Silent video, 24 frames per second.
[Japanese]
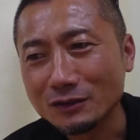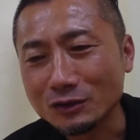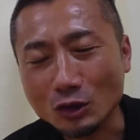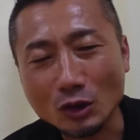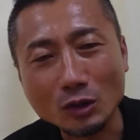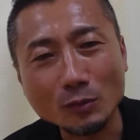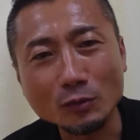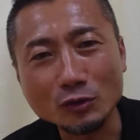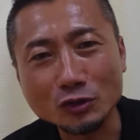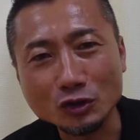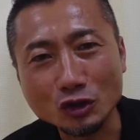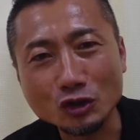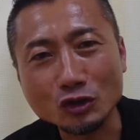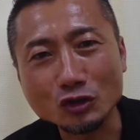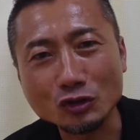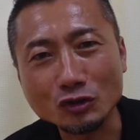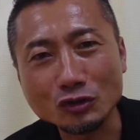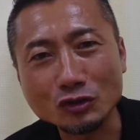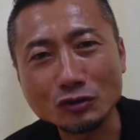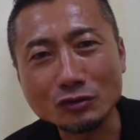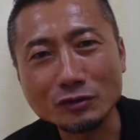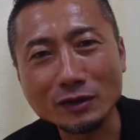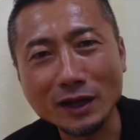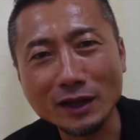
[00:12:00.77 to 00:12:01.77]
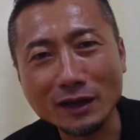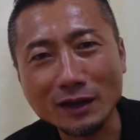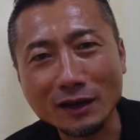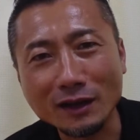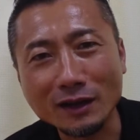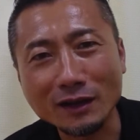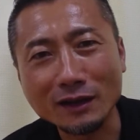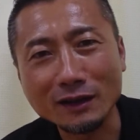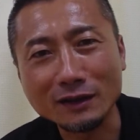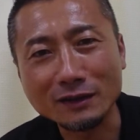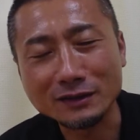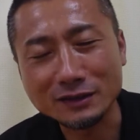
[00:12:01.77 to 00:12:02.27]
それもずっと10年
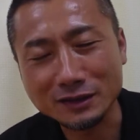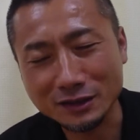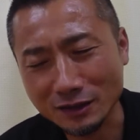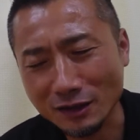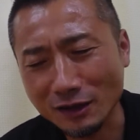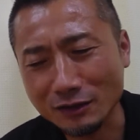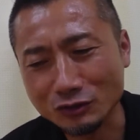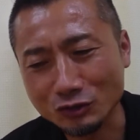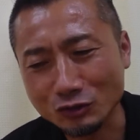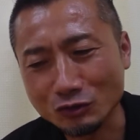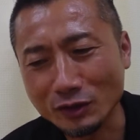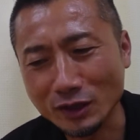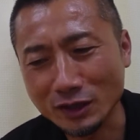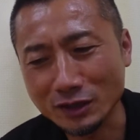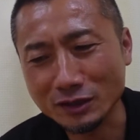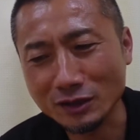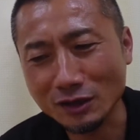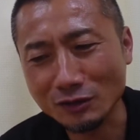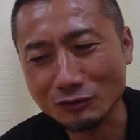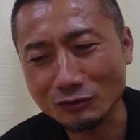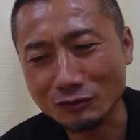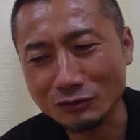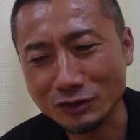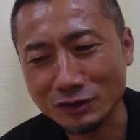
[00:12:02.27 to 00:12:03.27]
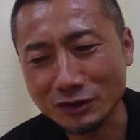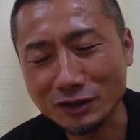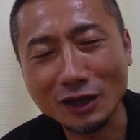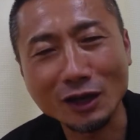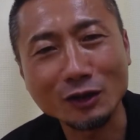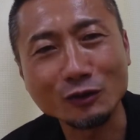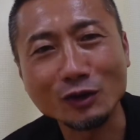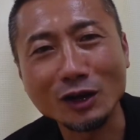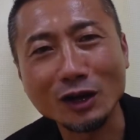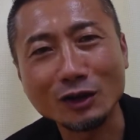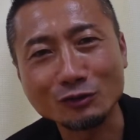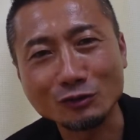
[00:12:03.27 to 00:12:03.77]
間近10年近く付き
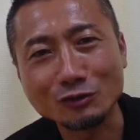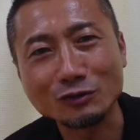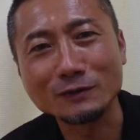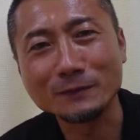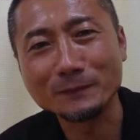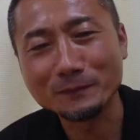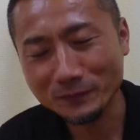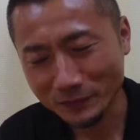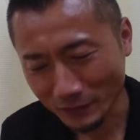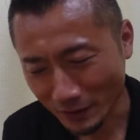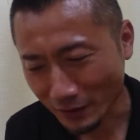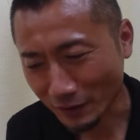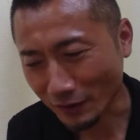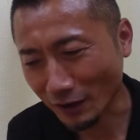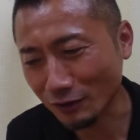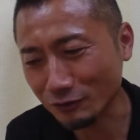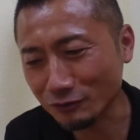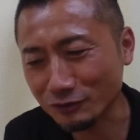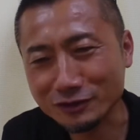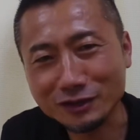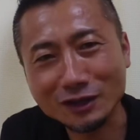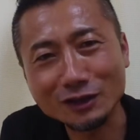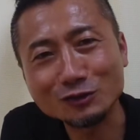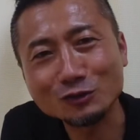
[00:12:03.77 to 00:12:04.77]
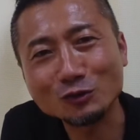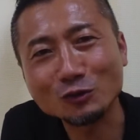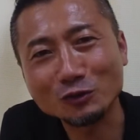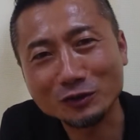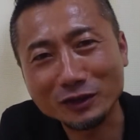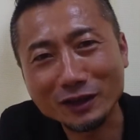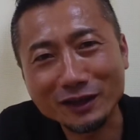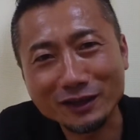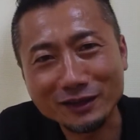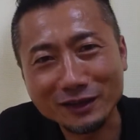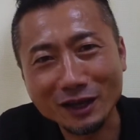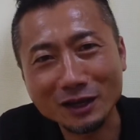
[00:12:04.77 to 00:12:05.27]
合いのあるカズちゃんとこ
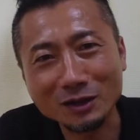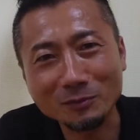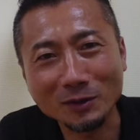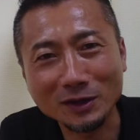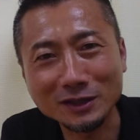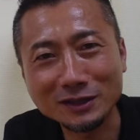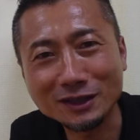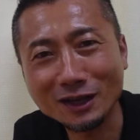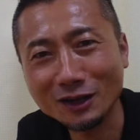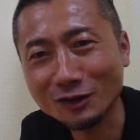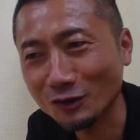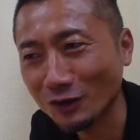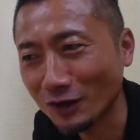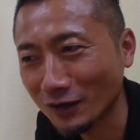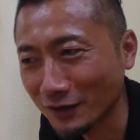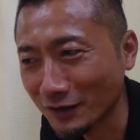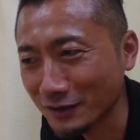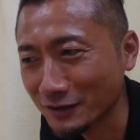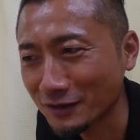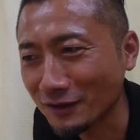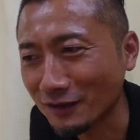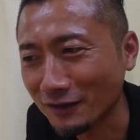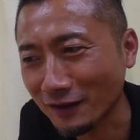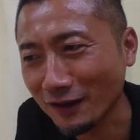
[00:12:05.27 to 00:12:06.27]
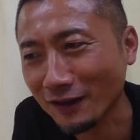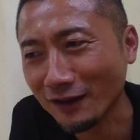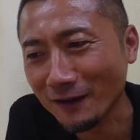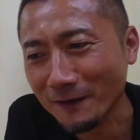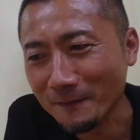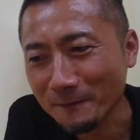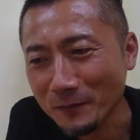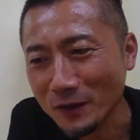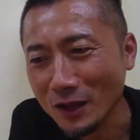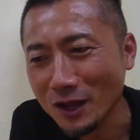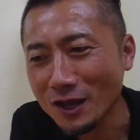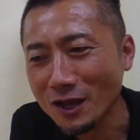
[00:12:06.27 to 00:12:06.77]
でやればいいだけの話やけ
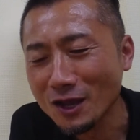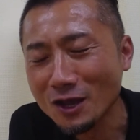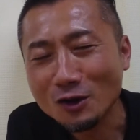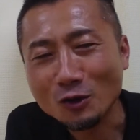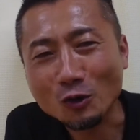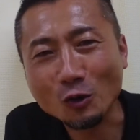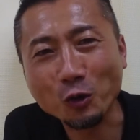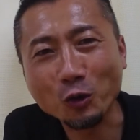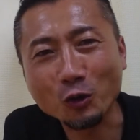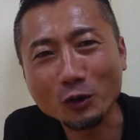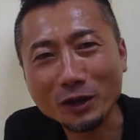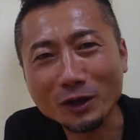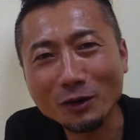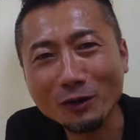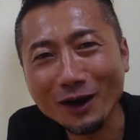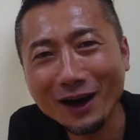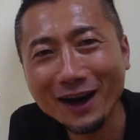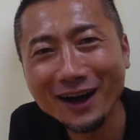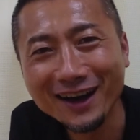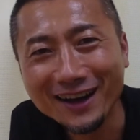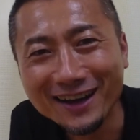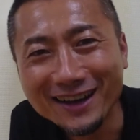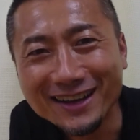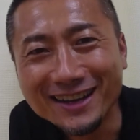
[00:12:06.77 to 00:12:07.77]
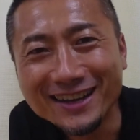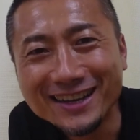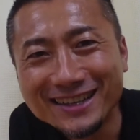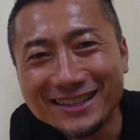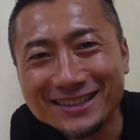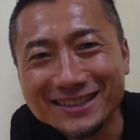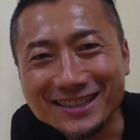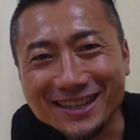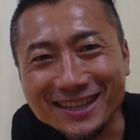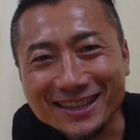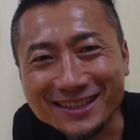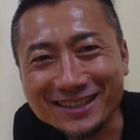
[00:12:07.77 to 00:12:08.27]
これは
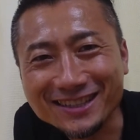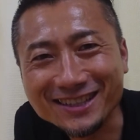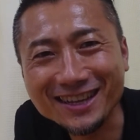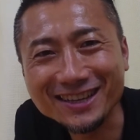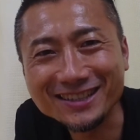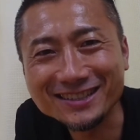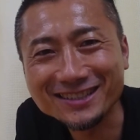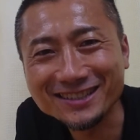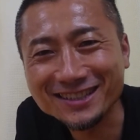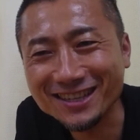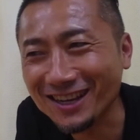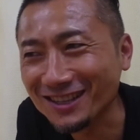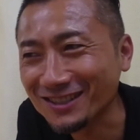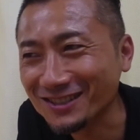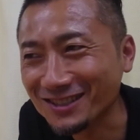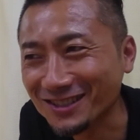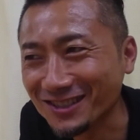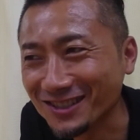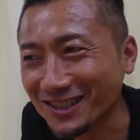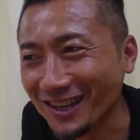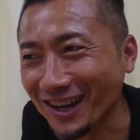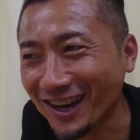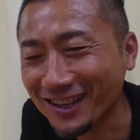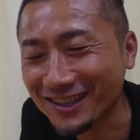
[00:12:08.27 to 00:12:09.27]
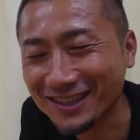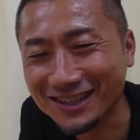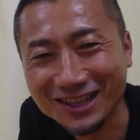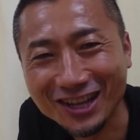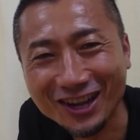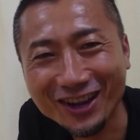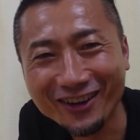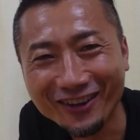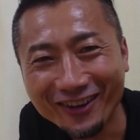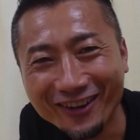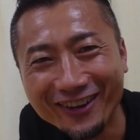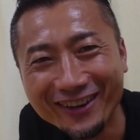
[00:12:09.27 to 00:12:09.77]
絶対チャンスやん
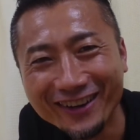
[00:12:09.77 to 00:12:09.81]
と